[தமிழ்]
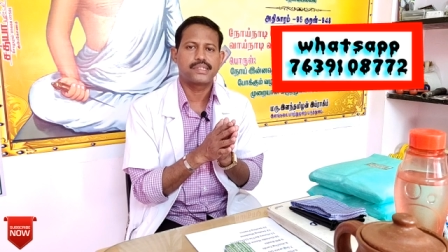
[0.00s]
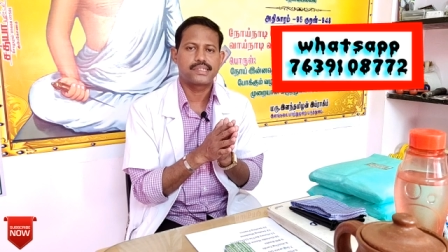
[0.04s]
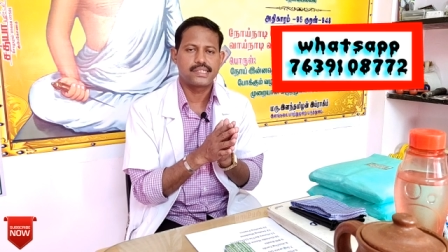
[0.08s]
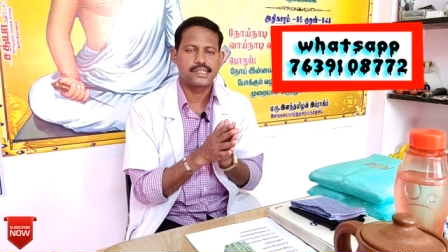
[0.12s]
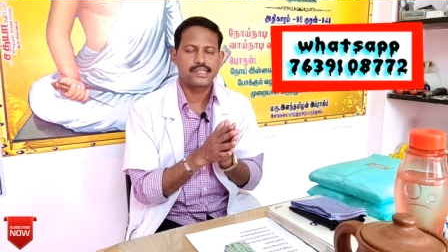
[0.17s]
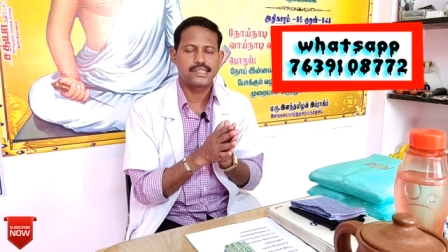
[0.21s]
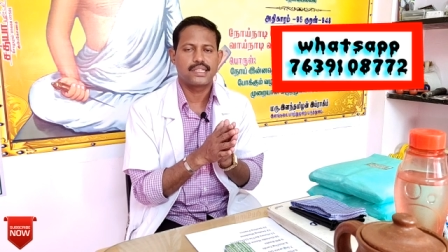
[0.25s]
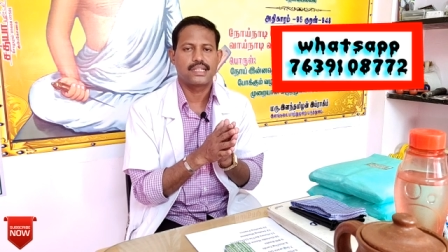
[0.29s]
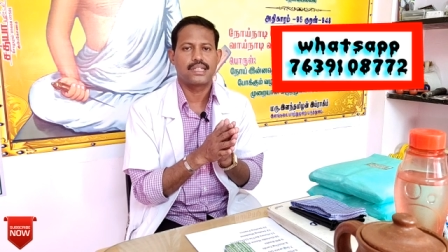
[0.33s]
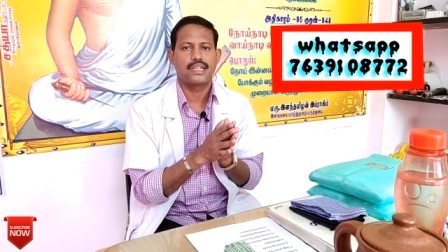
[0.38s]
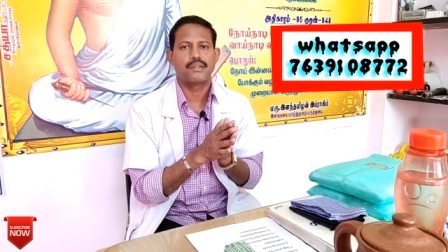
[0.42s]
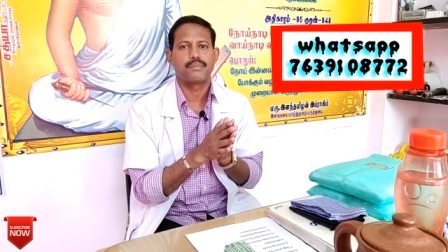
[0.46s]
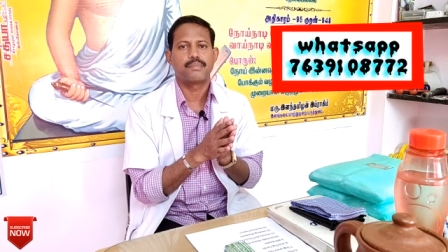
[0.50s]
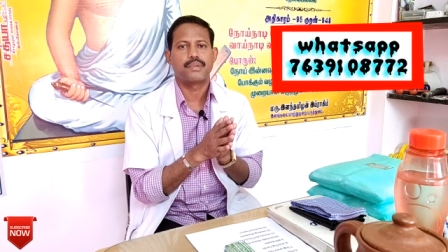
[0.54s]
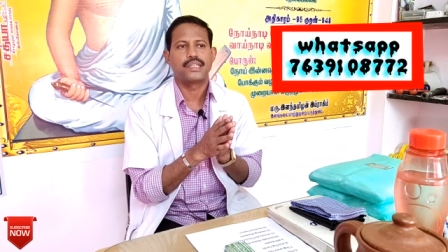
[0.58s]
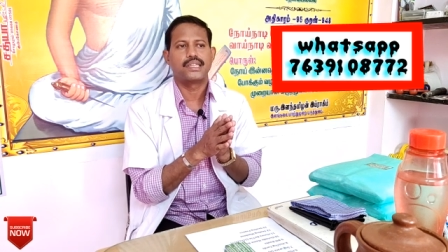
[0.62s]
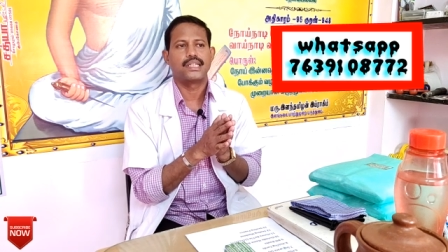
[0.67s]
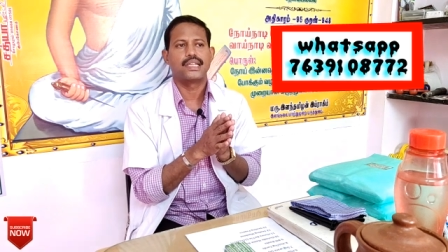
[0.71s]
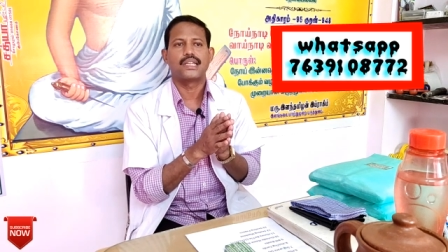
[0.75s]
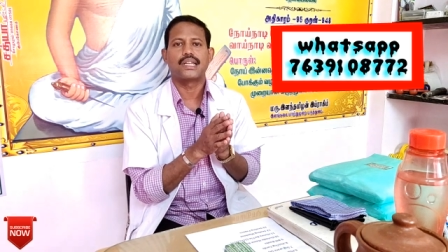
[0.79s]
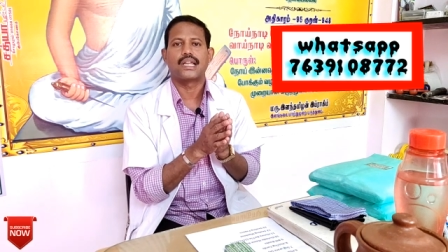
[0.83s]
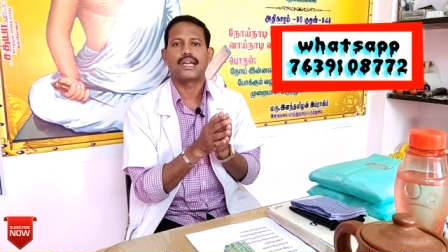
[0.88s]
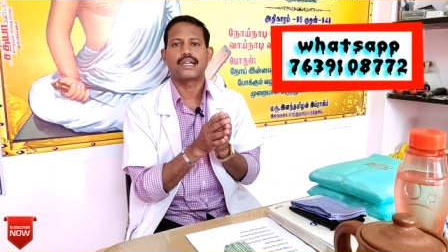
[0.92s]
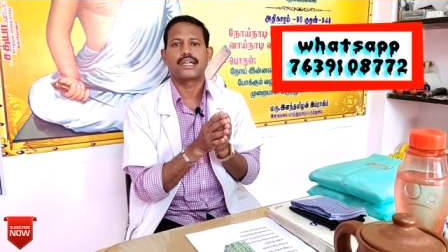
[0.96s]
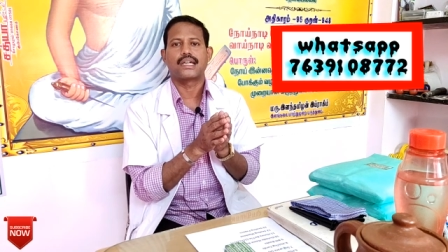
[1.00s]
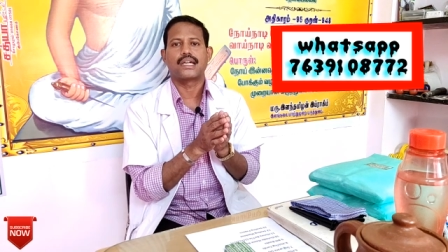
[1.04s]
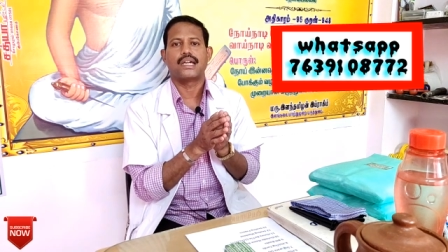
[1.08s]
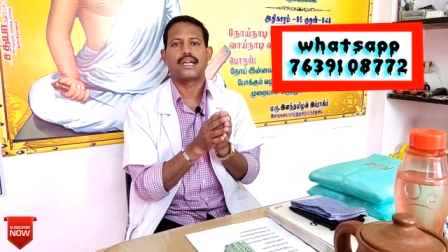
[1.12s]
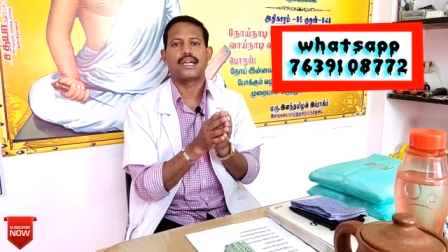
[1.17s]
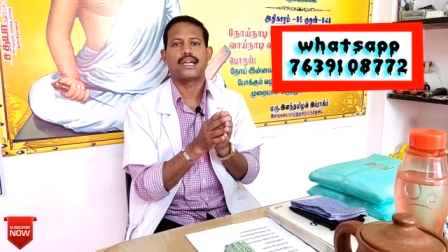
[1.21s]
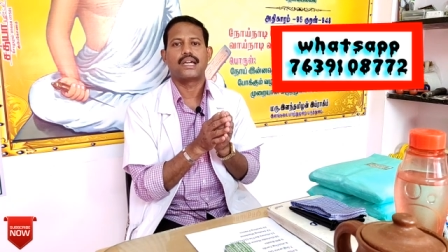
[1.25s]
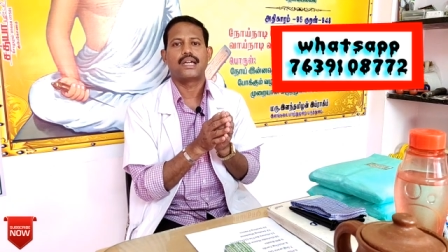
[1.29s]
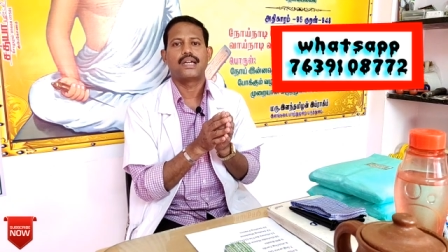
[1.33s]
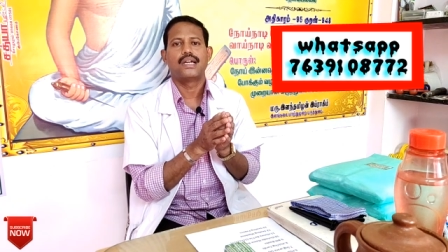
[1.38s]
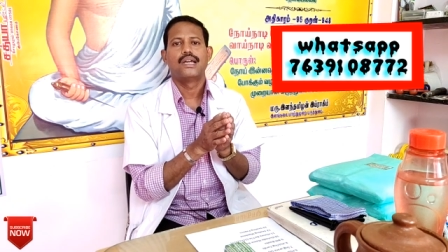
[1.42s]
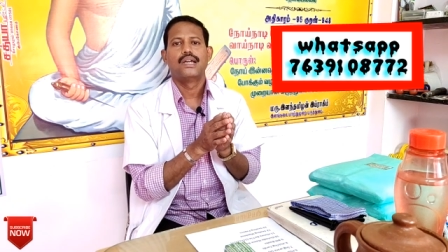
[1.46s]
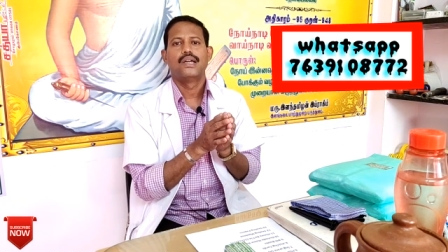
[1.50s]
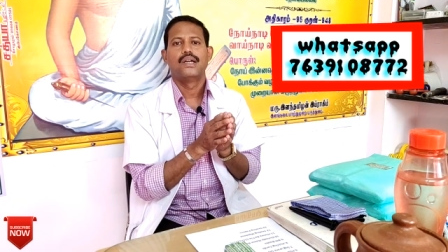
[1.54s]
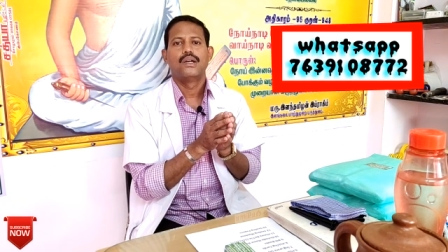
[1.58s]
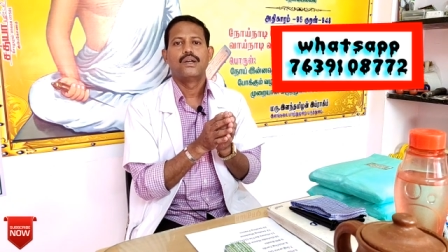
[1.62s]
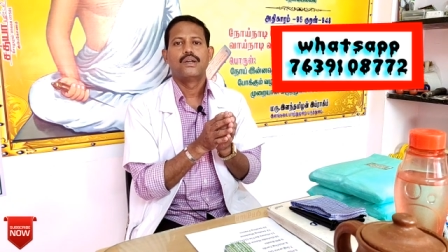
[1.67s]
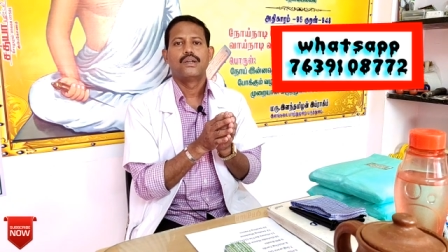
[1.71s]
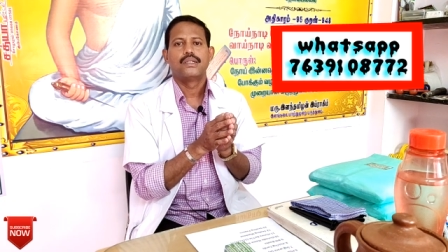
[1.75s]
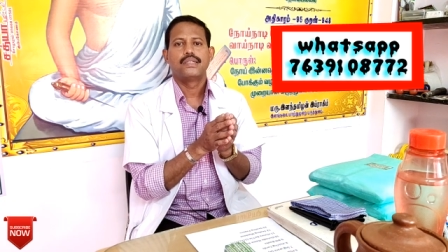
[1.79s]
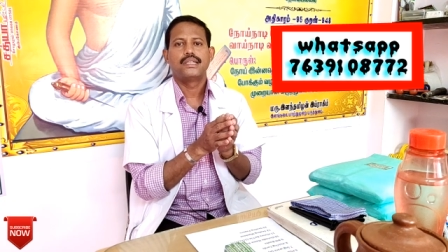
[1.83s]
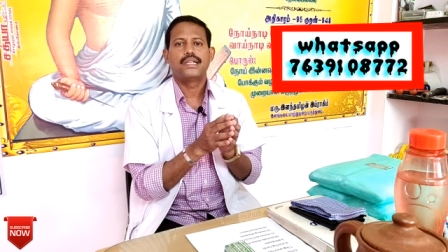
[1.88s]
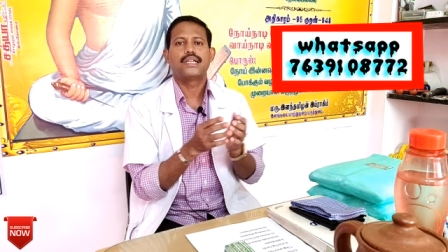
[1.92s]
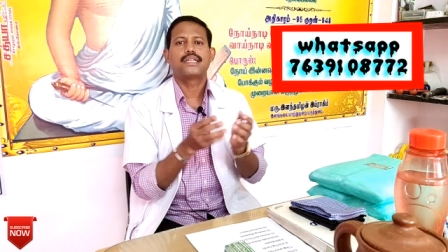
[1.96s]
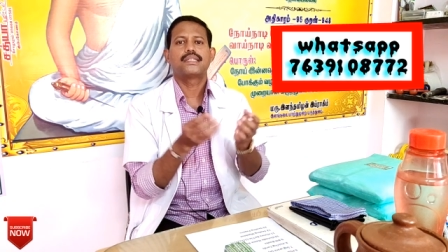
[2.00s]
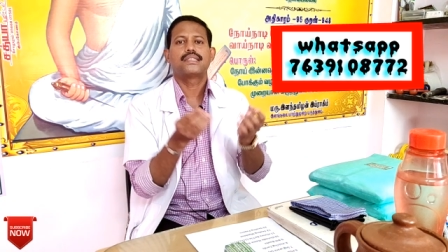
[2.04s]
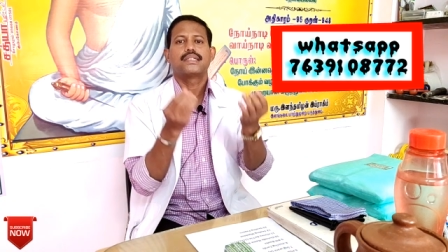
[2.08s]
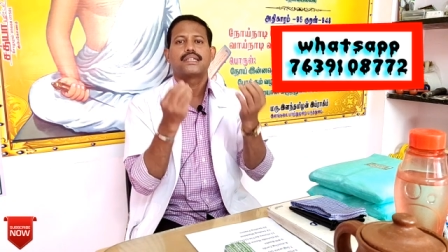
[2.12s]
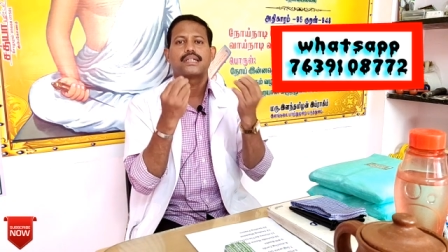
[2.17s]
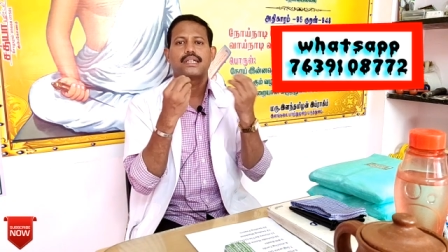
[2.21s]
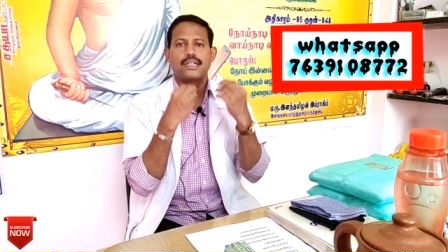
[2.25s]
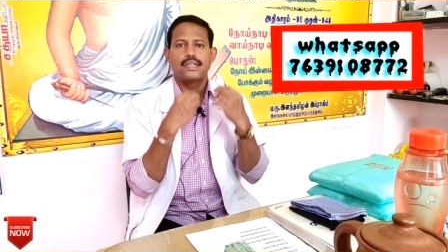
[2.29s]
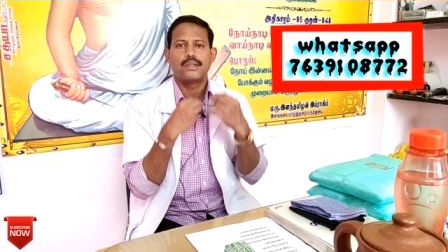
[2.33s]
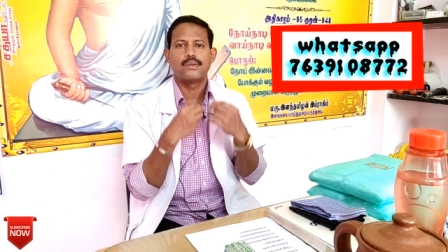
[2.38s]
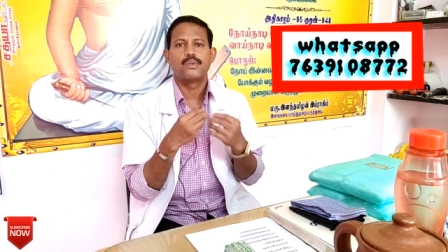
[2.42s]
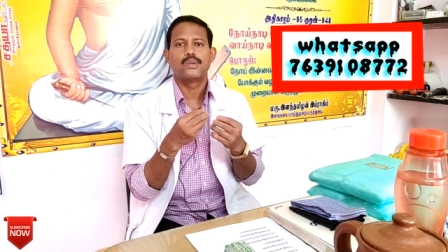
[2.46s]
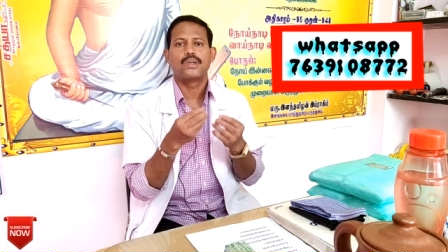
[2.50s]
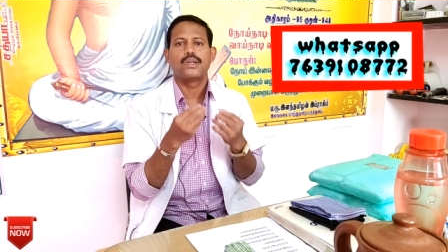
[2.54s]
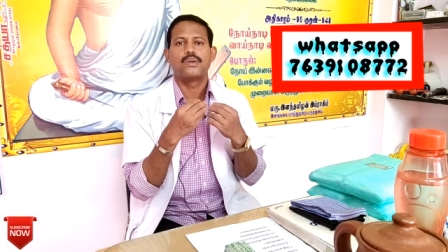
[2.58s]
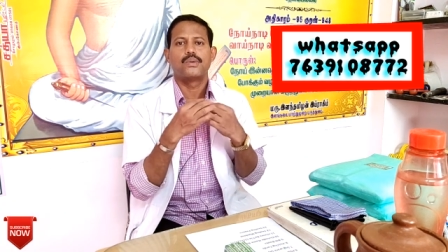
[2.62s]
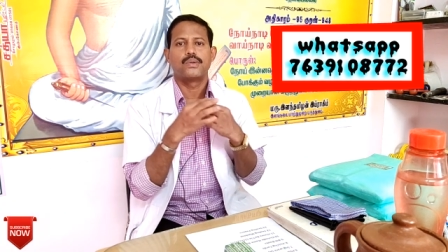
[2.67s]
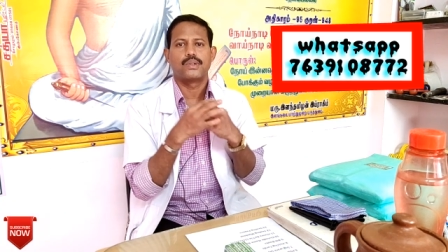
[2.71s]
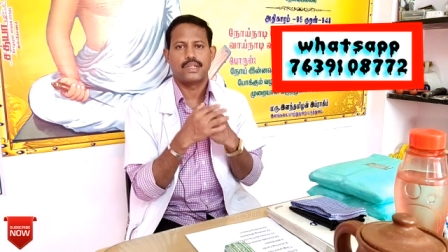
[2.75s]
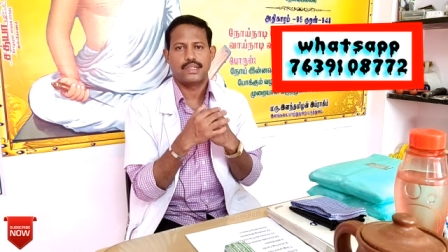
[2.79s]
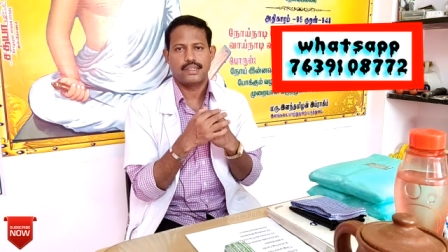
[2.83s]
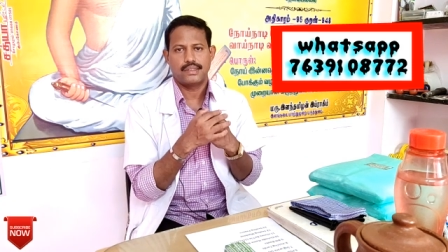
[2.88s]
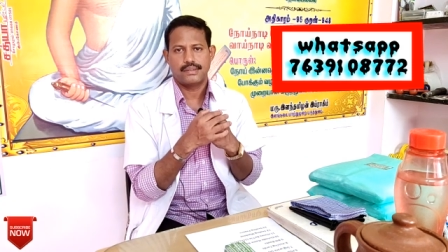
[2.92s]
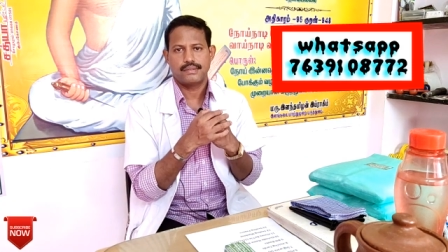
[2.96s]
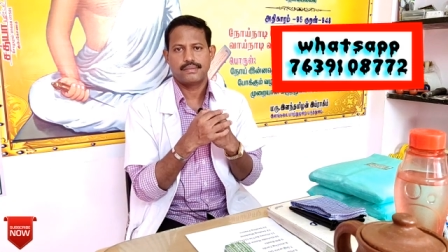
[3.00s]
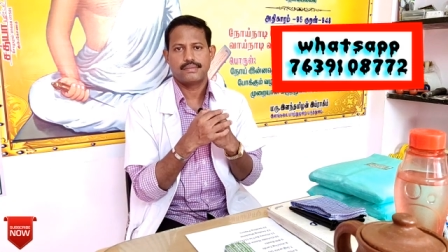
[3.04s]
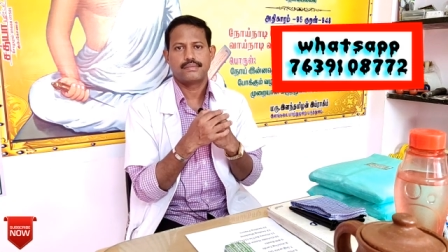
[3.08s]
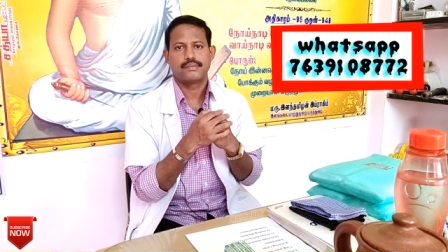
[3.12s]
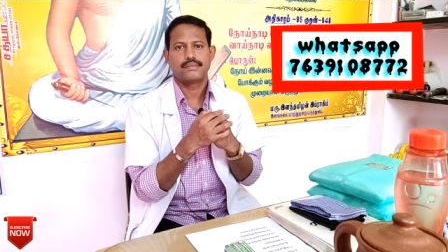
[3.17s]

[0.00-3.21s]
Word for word: பர்சன்டேஜ் என்னென்னு பார்த்தீங்கன்னாக்கா எடுத்துக்கிற உணவுகள்